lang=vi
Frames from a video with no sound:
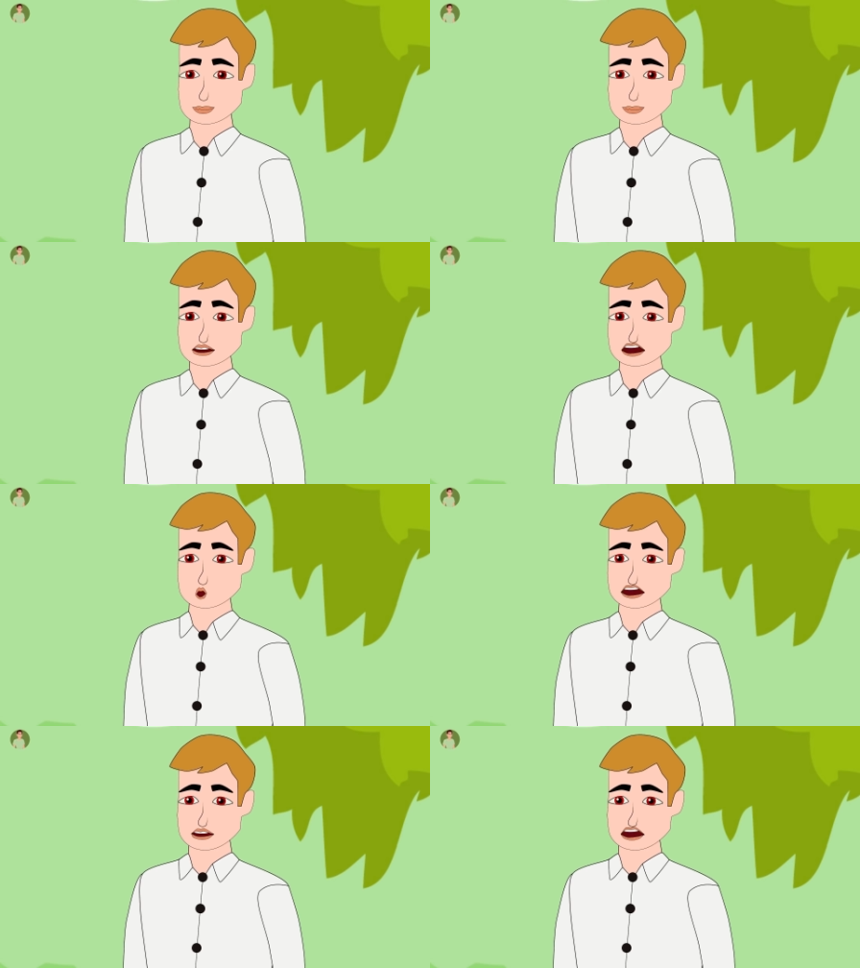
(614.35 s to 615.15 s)
khơi
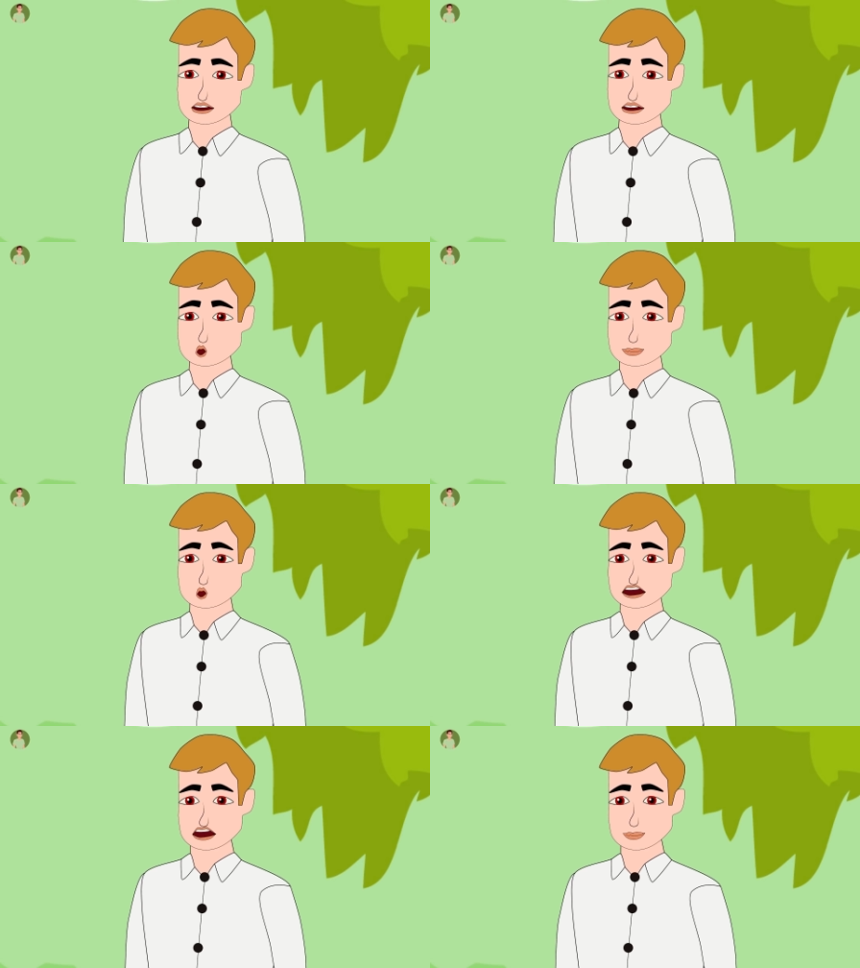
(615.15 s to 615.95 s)
nhà bò bẹp
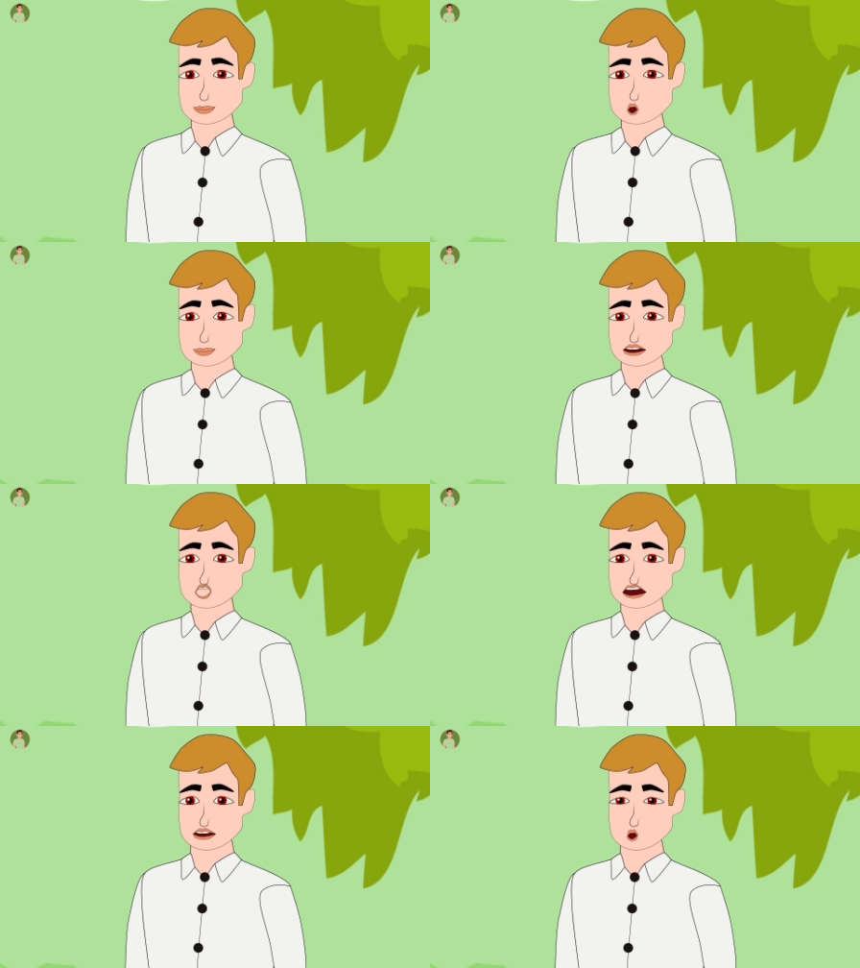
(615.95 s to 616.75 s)
ní nặc
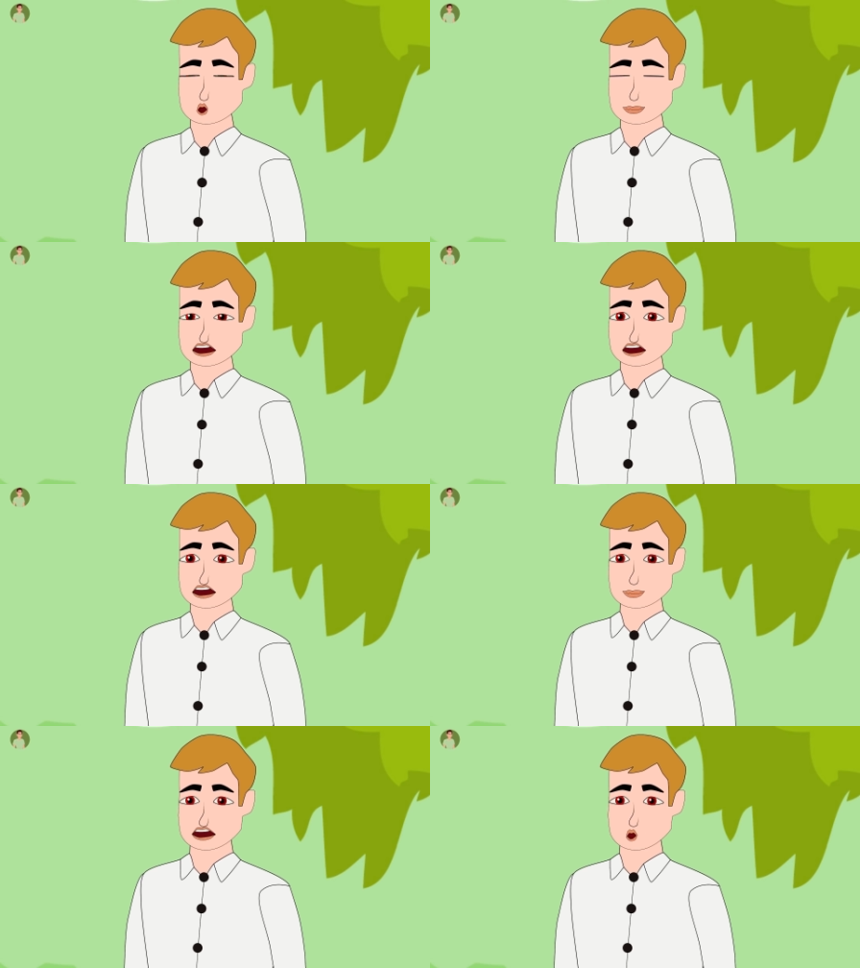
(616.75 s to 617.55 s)
khơi cá bị nơi
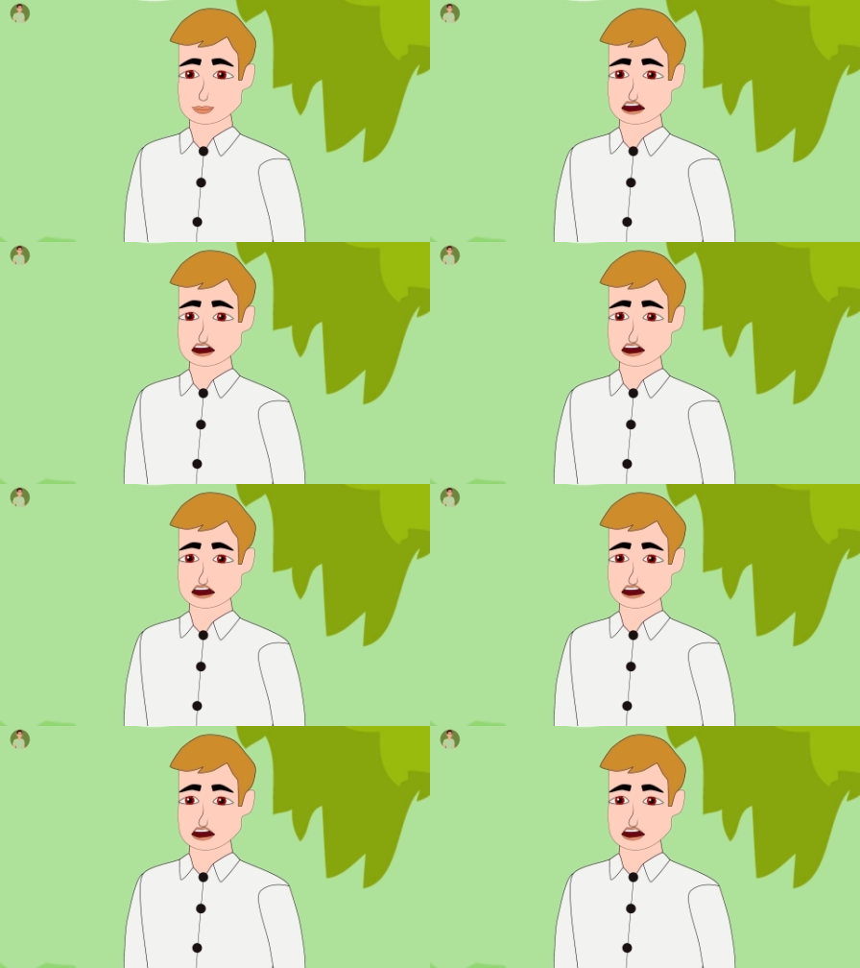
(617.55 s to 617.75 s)
tôi